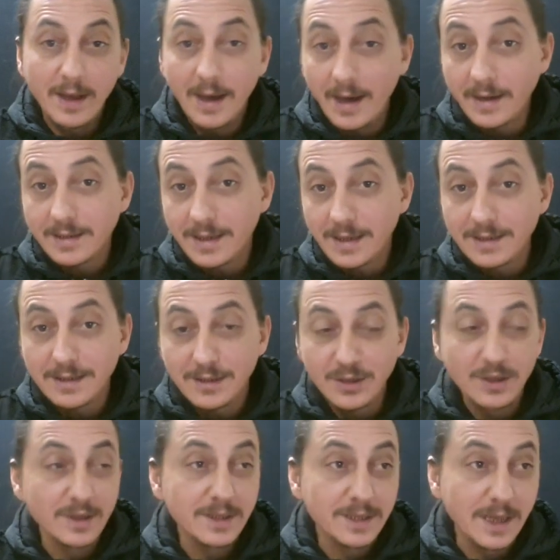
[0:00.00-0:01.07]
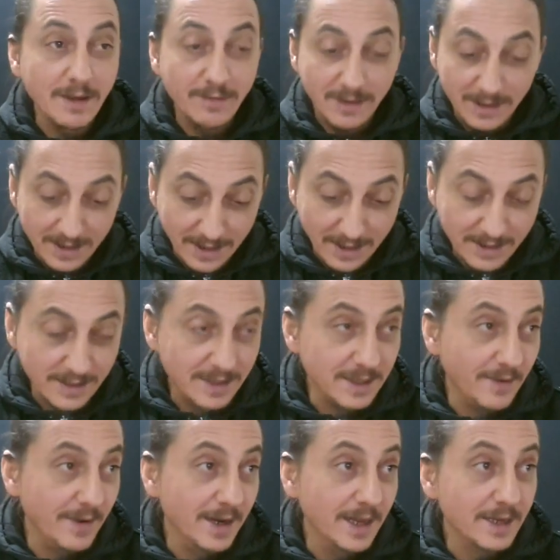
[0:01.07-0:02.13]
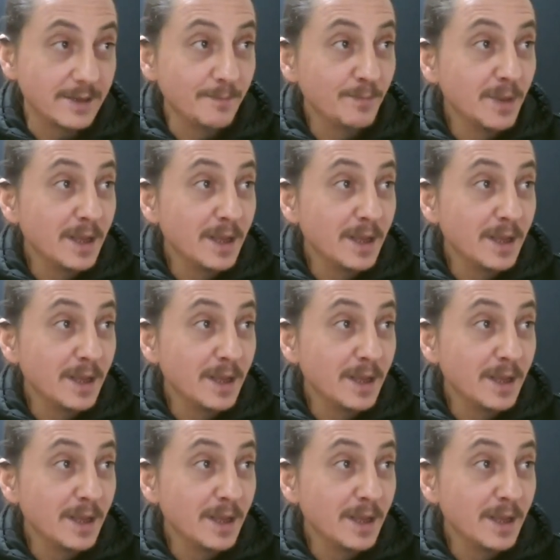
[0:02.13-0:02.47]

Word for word: Herkes için sevgili yarış severler.